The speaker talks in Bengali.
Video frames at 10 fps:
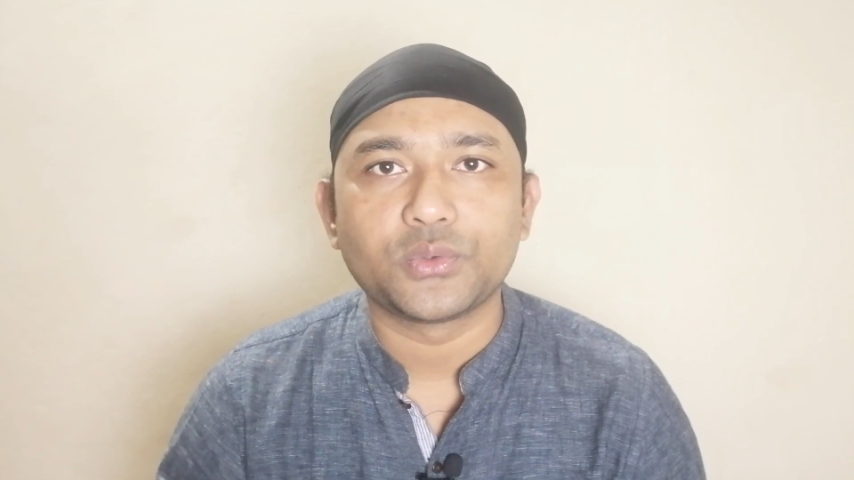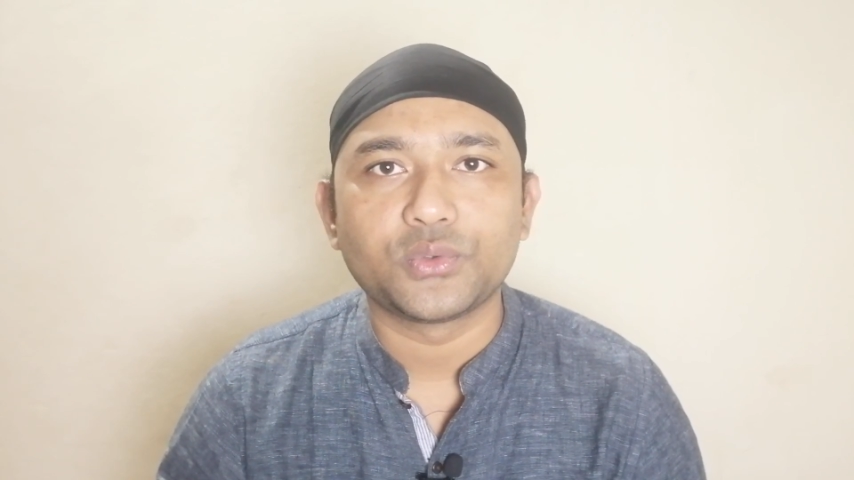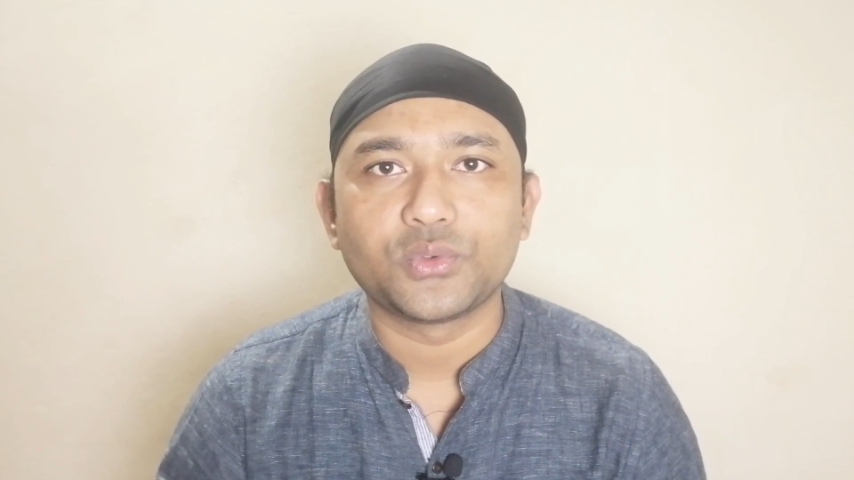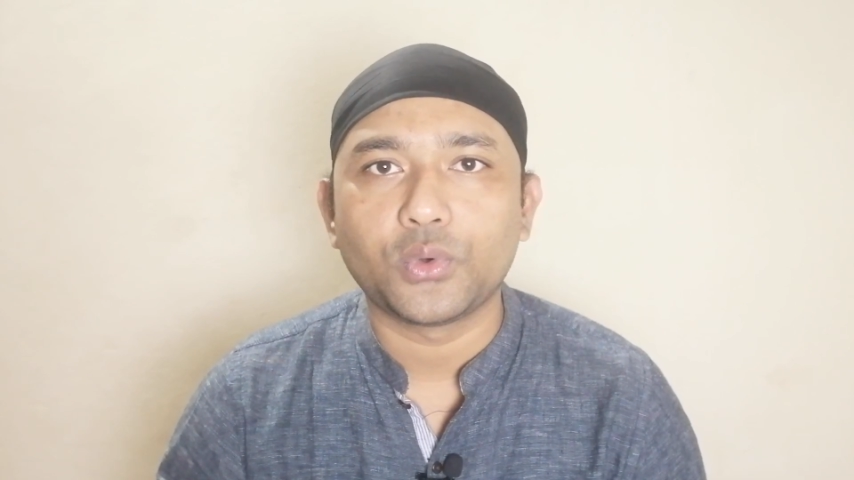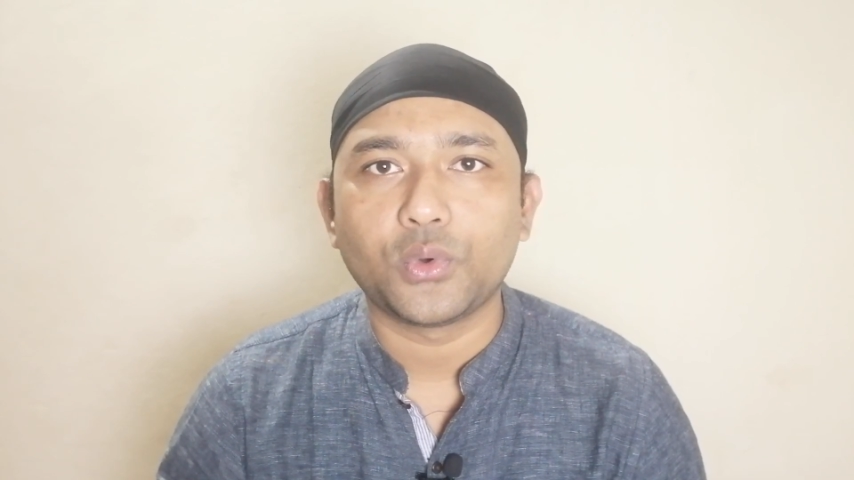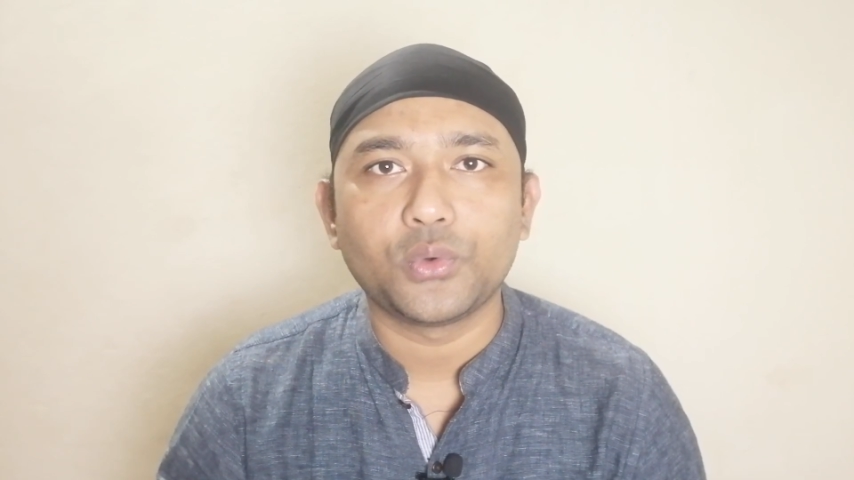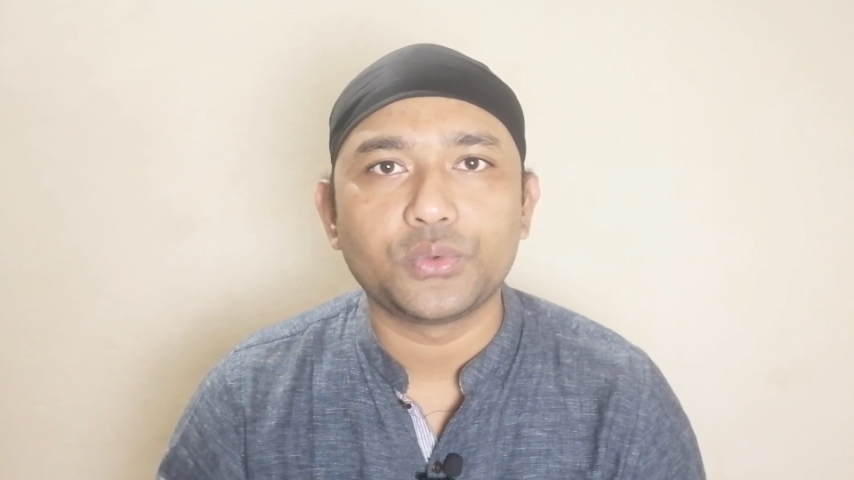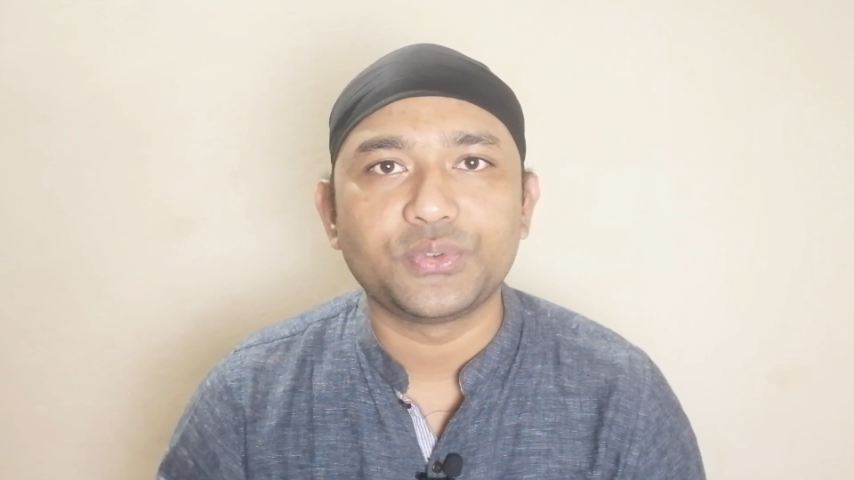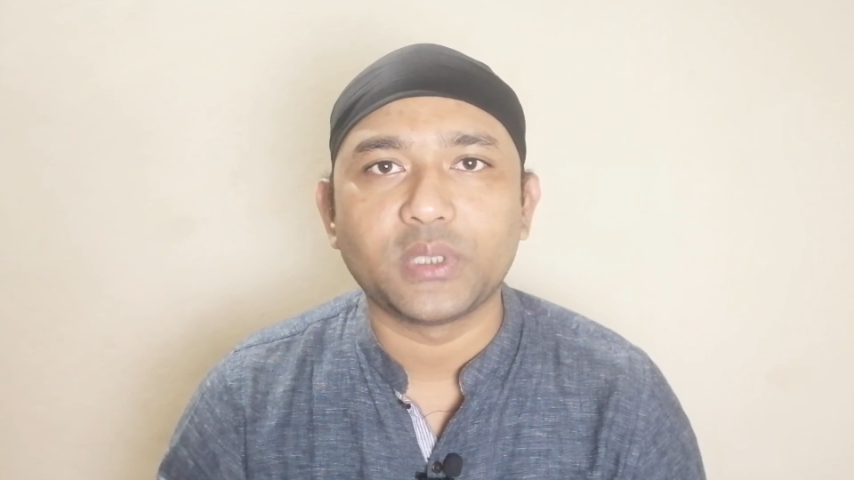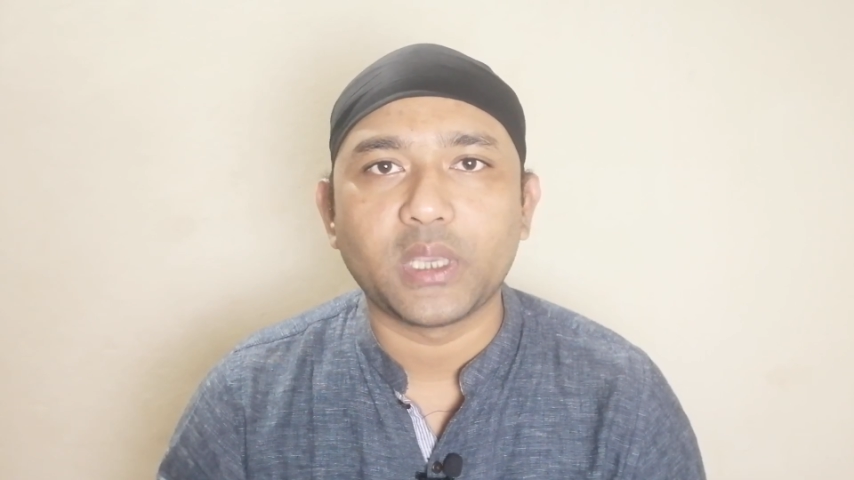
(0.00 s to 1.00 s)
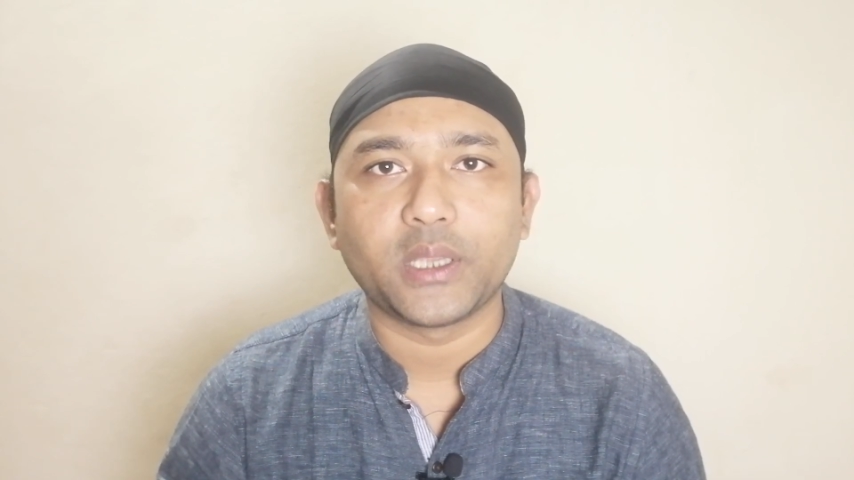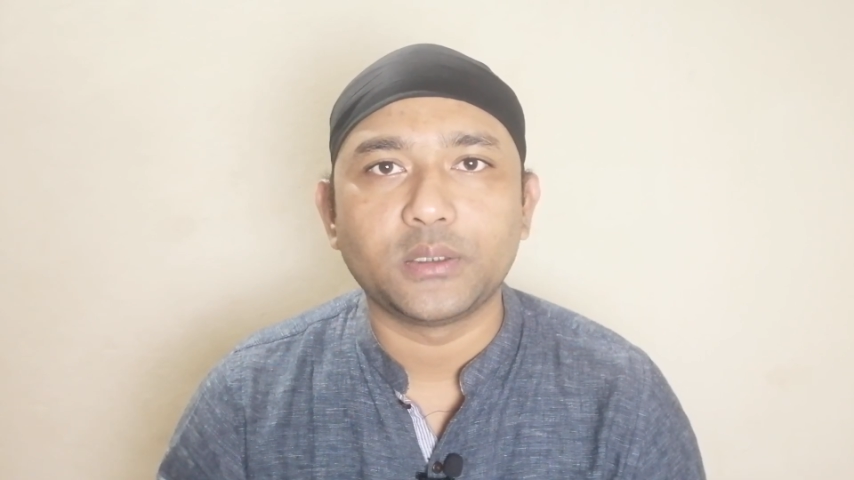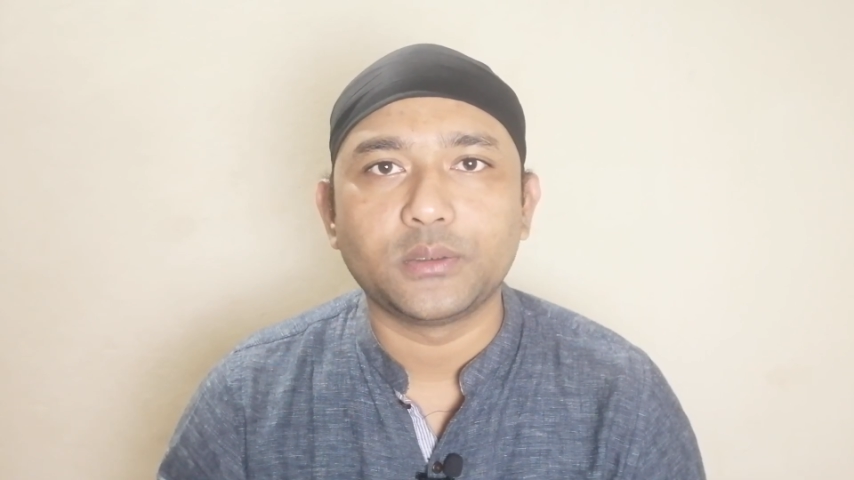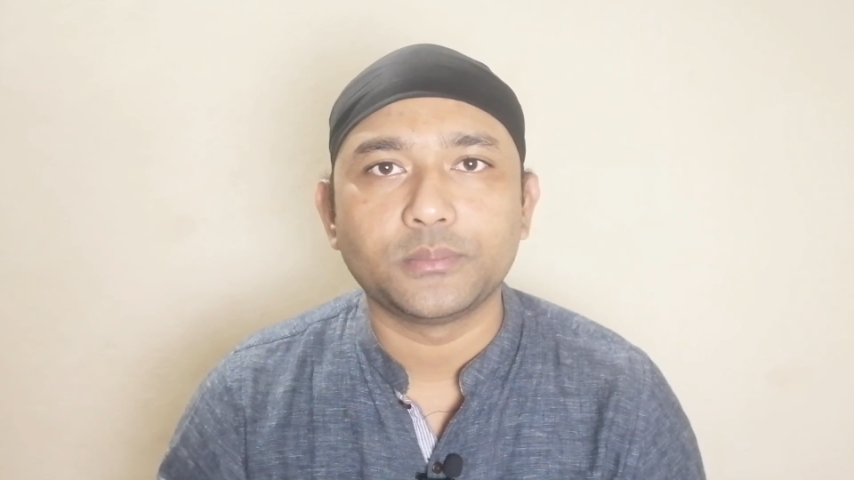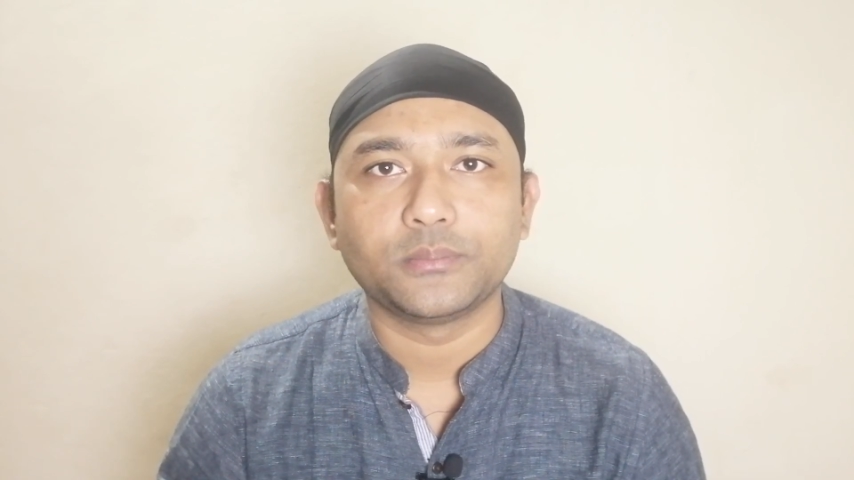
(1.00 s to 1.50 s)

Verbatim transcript: সো স্যাড